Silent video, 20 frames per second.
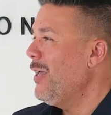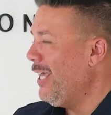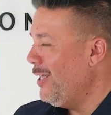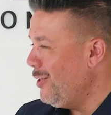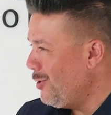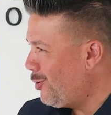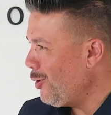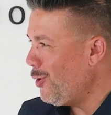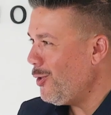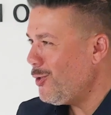
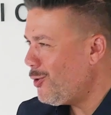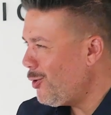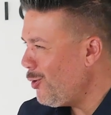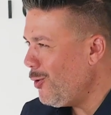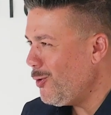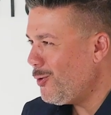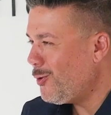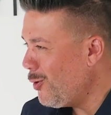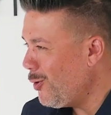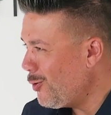En todo,
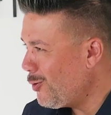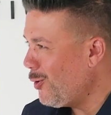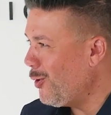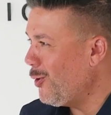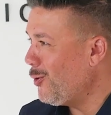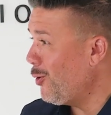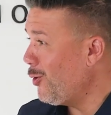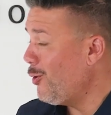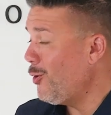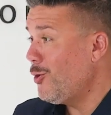todo, todo,
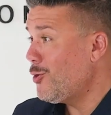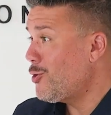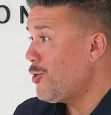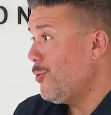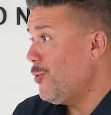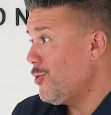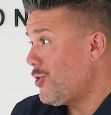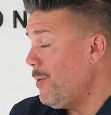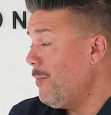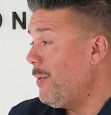todo, todo no
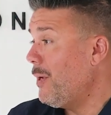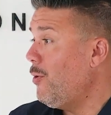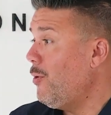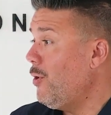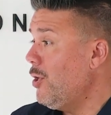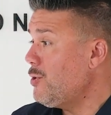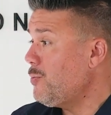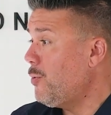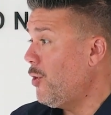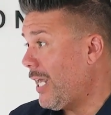somos siempre
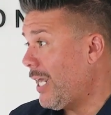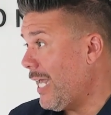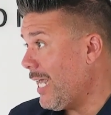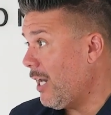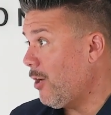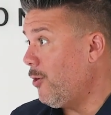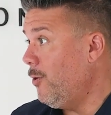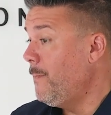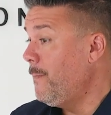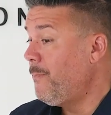buenos porque hay
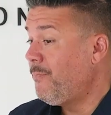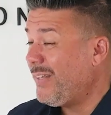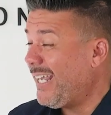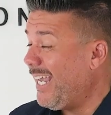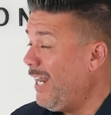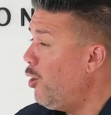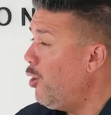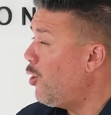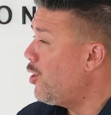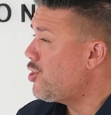algo
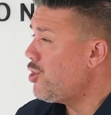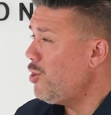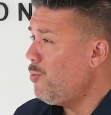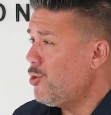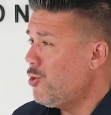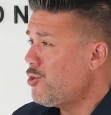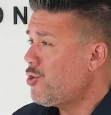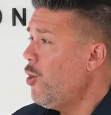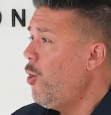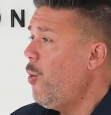en lo que
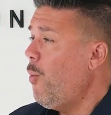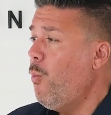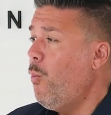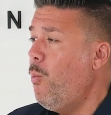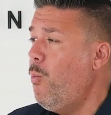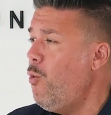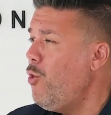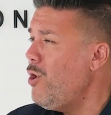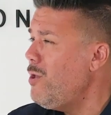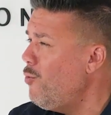somos
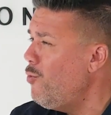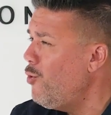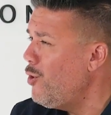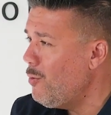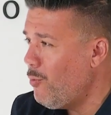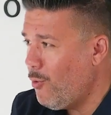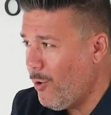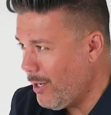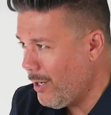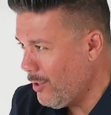muy,
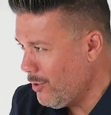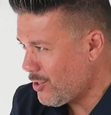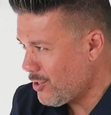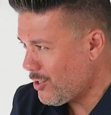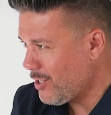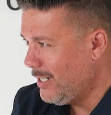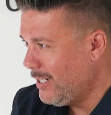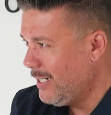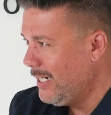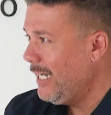muy
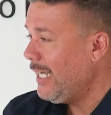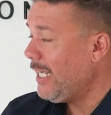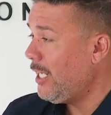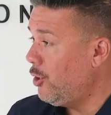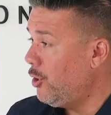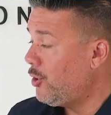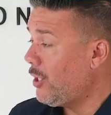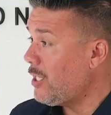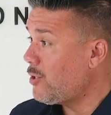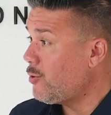buenos
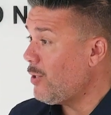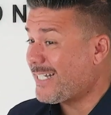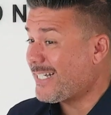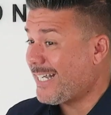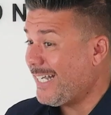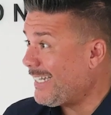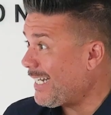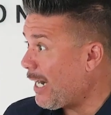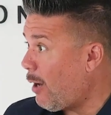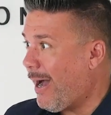y otras cosas
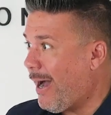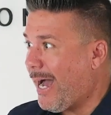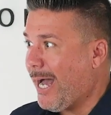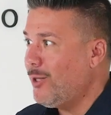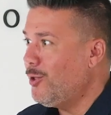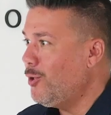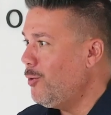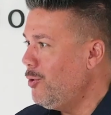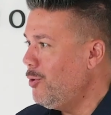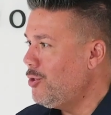que
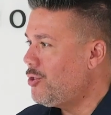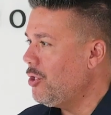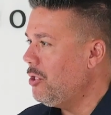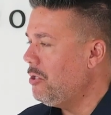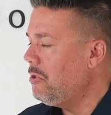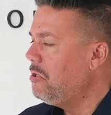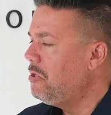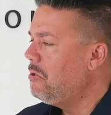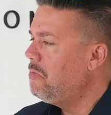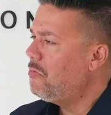trabajando
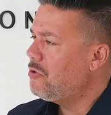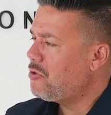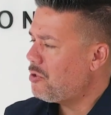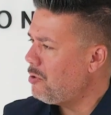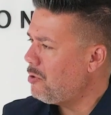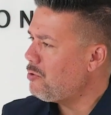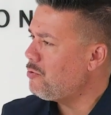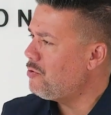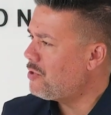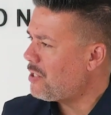mucho
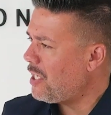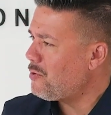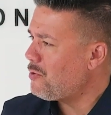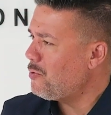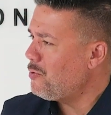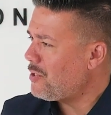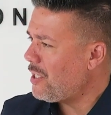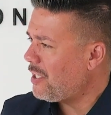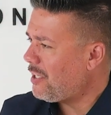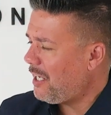somos un 6,
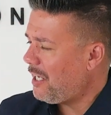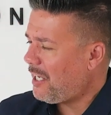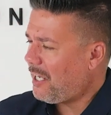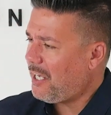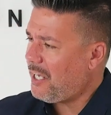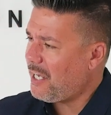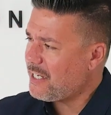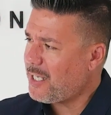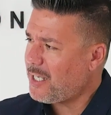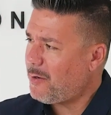un 7,
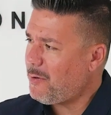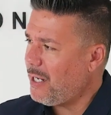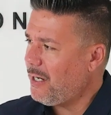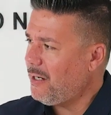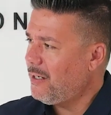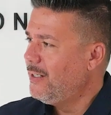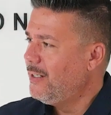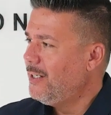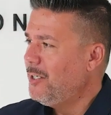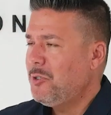que ya está
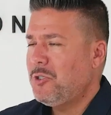bien.